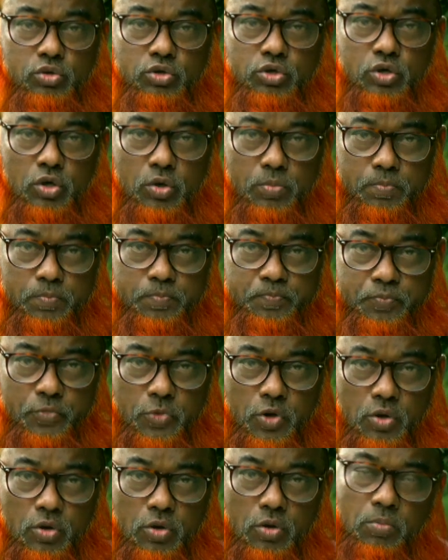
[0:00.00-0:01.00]
উৎসব
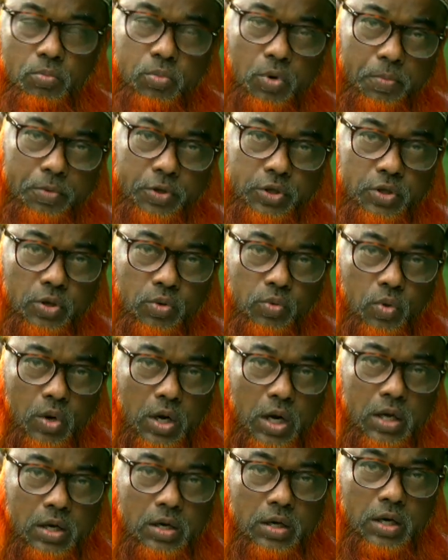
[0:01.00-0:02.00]
পবিত্র
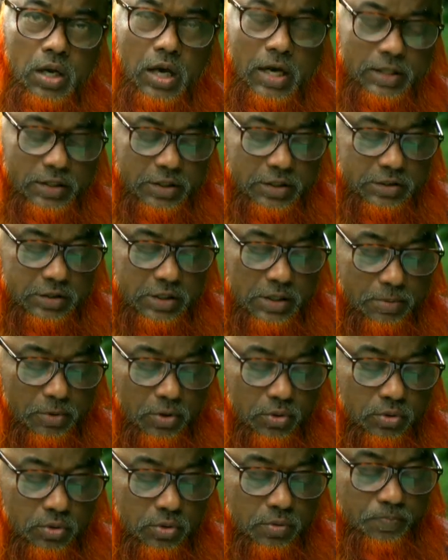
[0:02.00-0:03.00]
কোরআন হাদিস
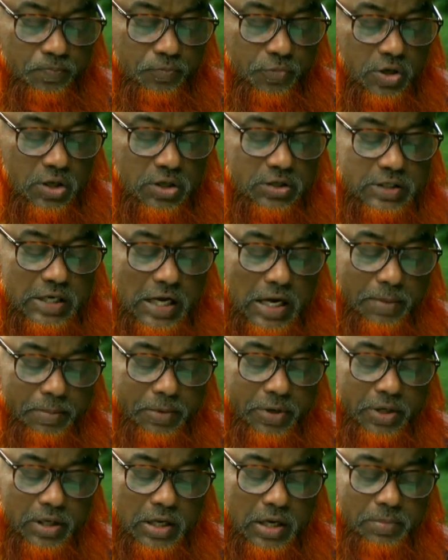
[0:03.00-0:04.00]
এবং
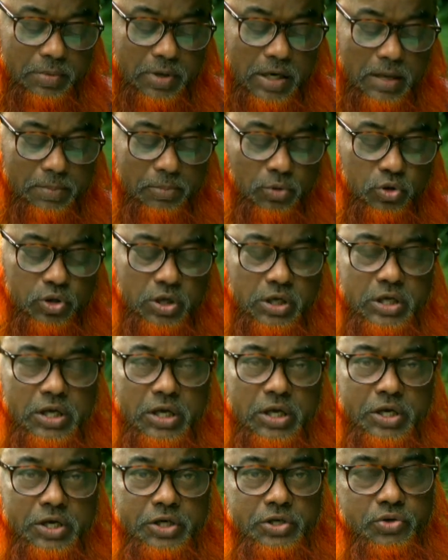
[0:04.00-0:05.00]
সাহাবাই কেরামের আমল থেকে
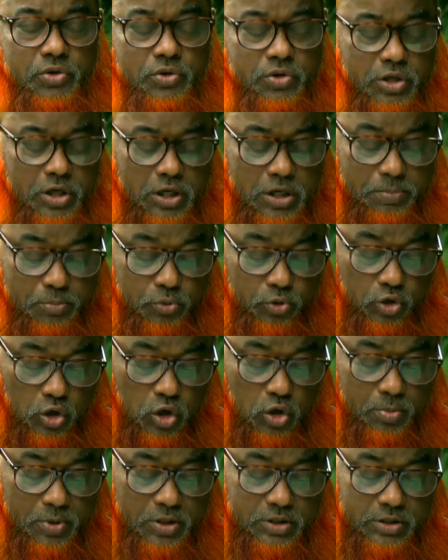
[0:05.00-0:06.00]
নিঃসন্দেহে
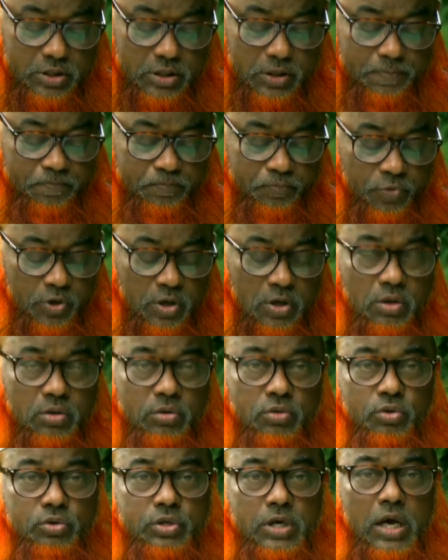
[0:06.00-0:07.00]
প্রতীয়মান যে
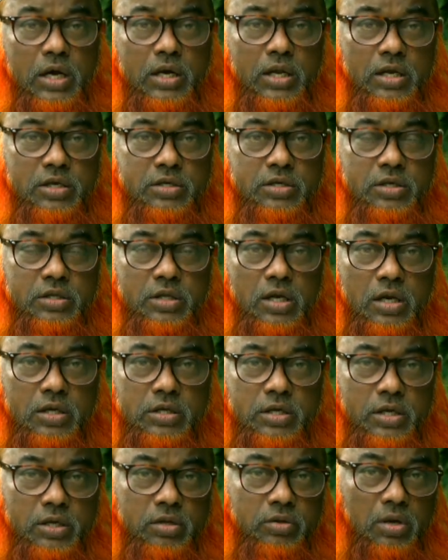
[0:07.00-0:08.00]
দুজাহানের সর্দার
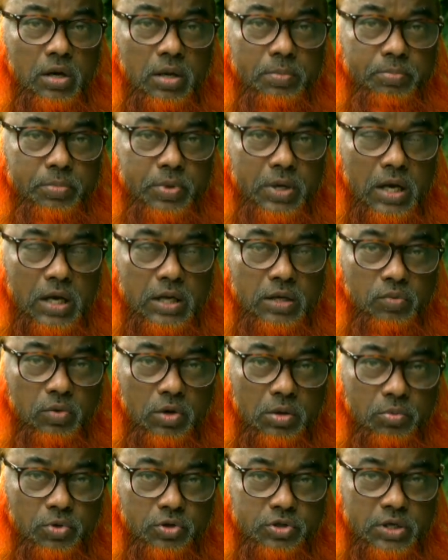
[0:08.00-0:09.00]
সঈদুল আম্বিয়া
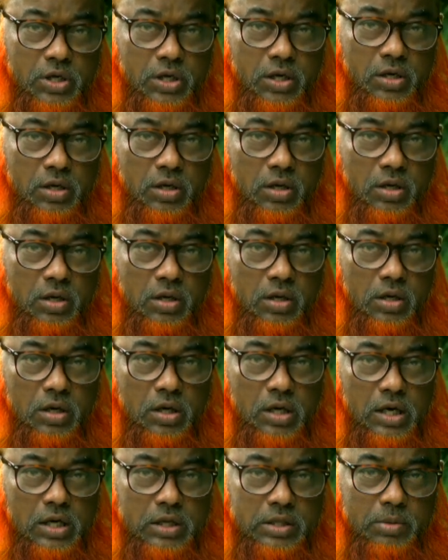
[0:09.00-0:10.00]
ইউল মুরসালিন
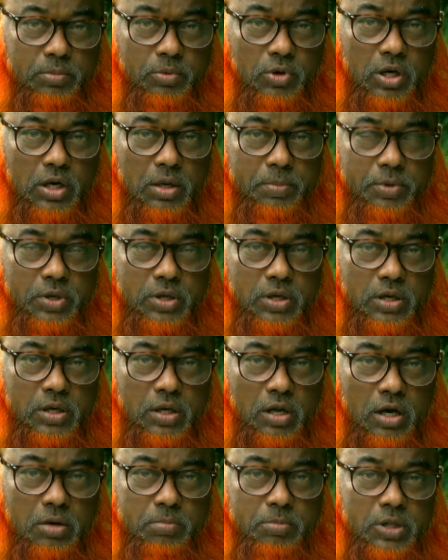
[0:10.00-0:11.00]
খাতমুল নবীন
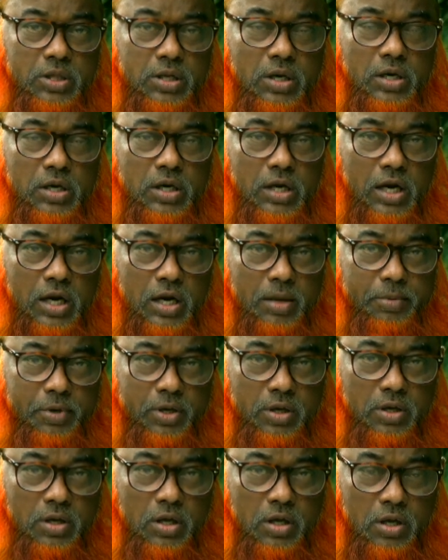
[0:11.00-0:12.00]
রহমতুল্লিল
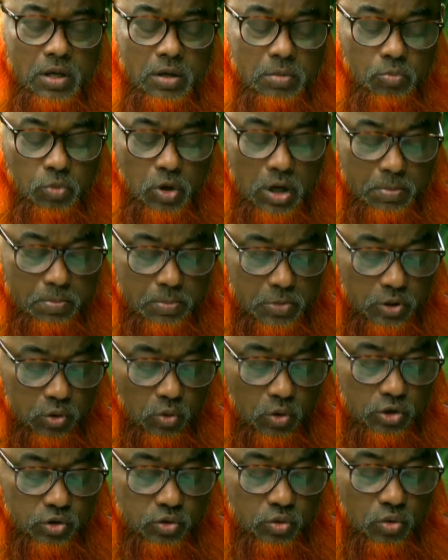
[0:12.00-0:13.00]
আলমিন মোহাম্মদুর
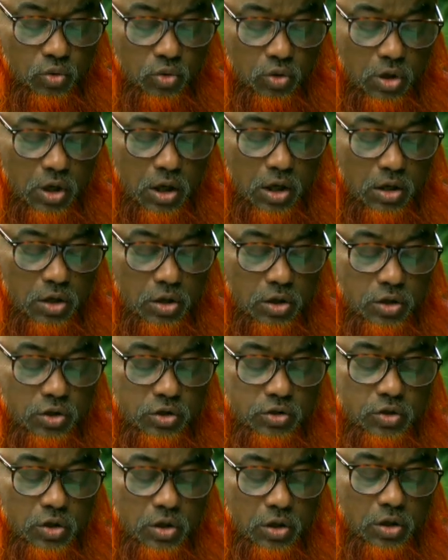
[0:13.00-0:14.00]
রসুল্লাহ
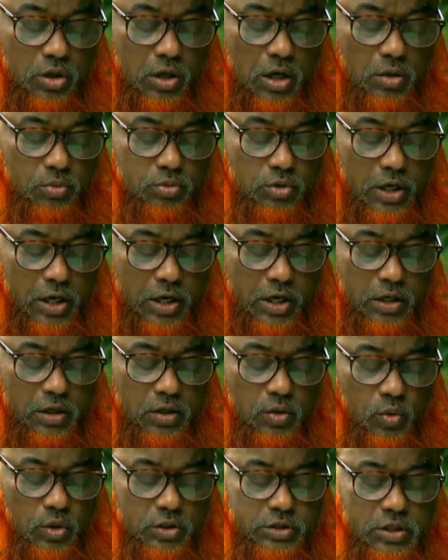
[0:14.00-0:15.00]
সাল্লাহ
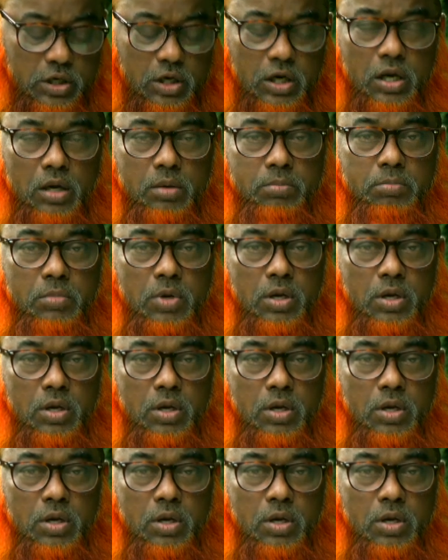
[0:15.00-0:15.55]
আলিহি ওয়াসাল্লাম